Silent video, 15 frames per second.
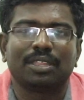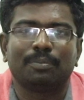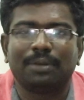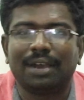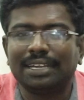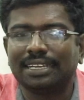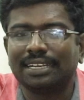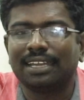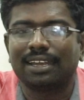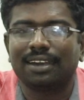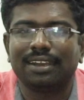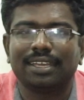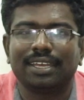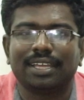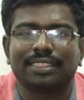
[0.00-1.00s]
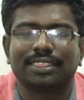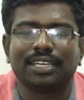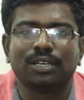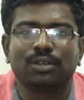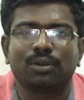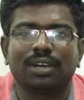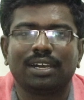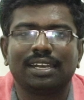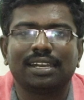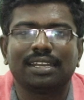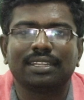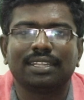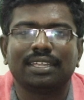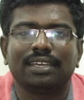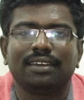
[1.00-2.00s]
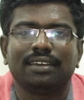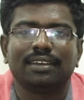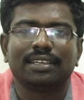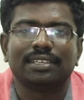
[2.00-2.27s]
நமது பாட்டன் அருளிய திருக்குறளிலிருந்து